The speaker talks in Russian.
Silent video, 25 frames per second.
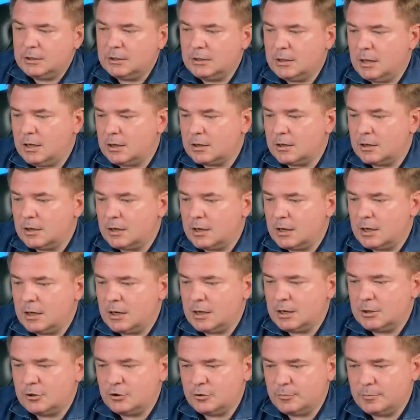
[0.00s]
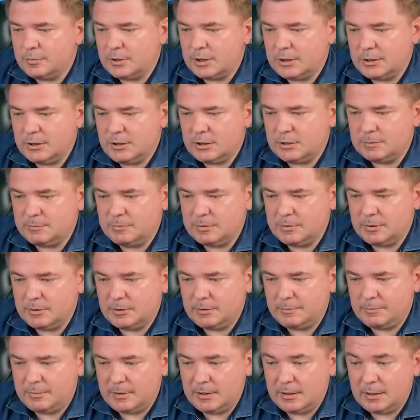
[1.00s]
Итак, а о чем хотелось
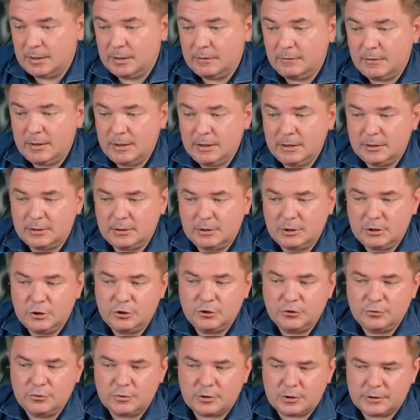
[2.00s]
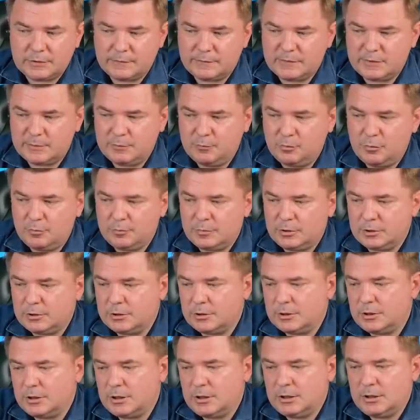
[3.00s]
бы поговорить и еще раз
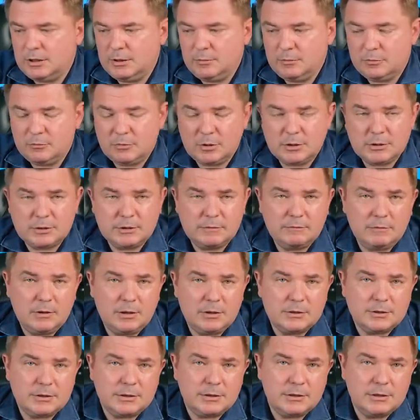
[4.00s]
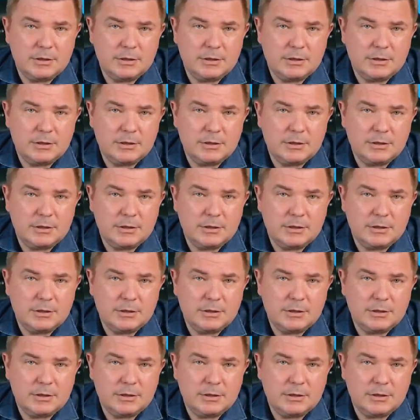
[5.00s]
вспомнить, какими у нас являются